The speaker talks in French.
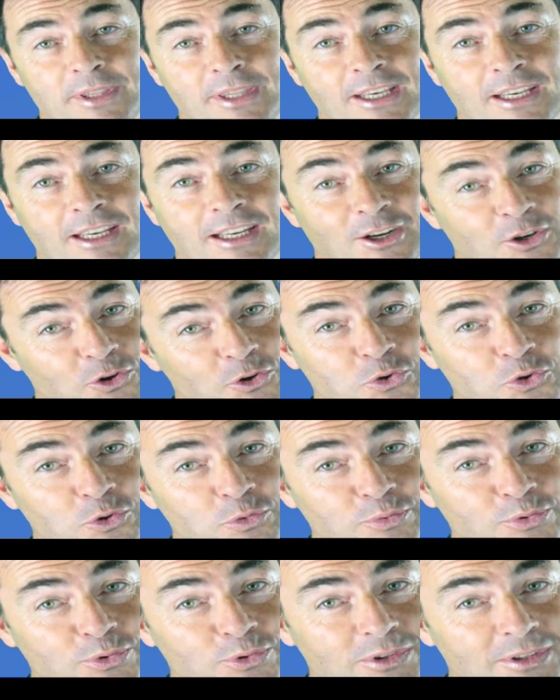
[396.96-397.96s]
des langues de
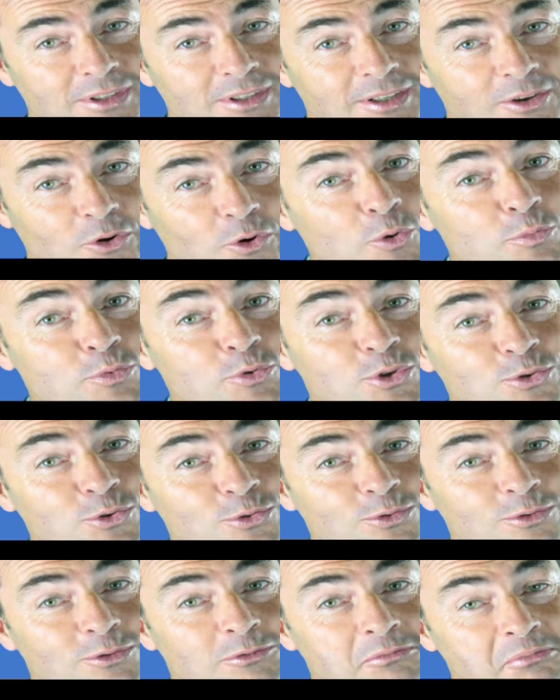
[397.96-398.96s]
pute,
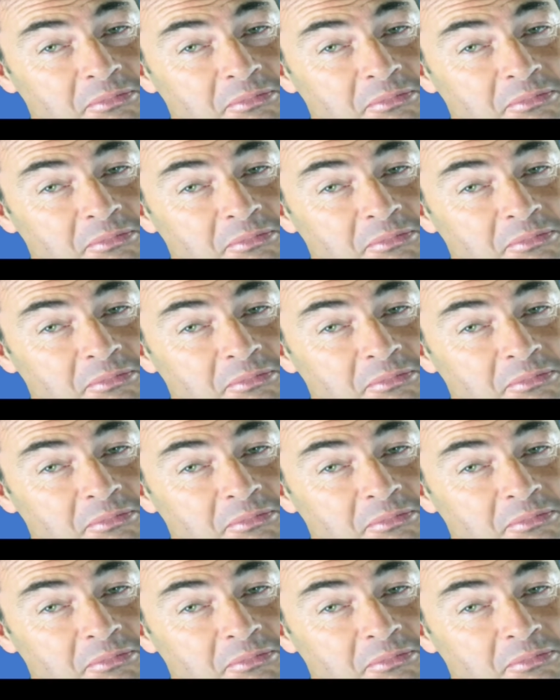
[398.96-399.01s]
option